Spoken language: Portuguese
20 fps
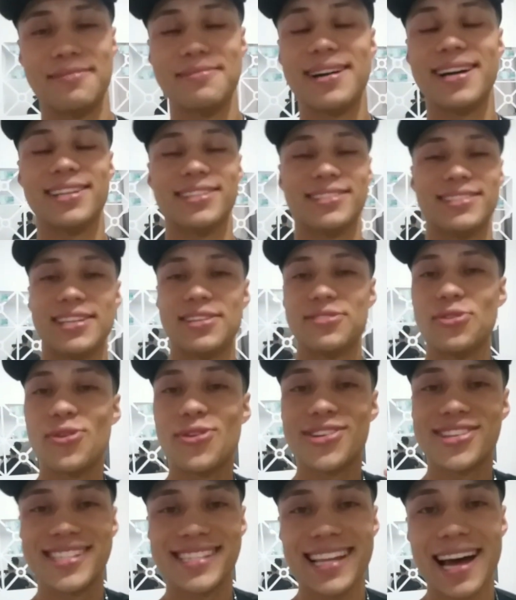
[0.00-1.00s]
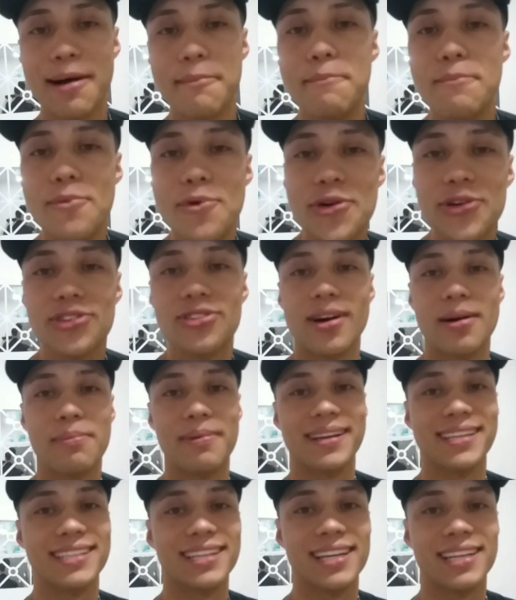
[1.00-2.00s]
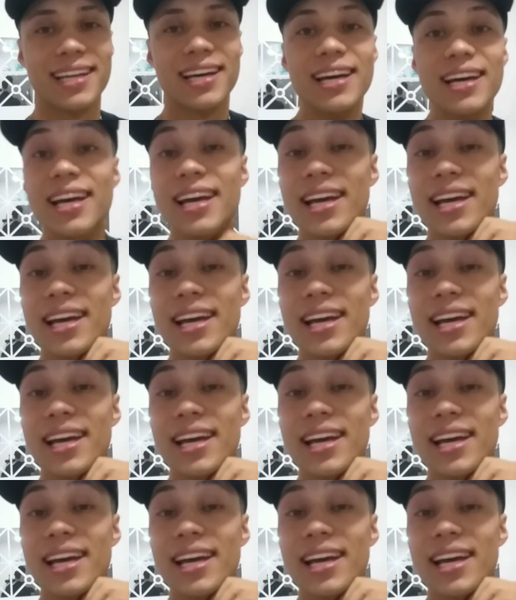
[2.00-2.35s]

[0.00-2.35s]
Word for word: Mano, vocês vão gostar muito, rapaziada.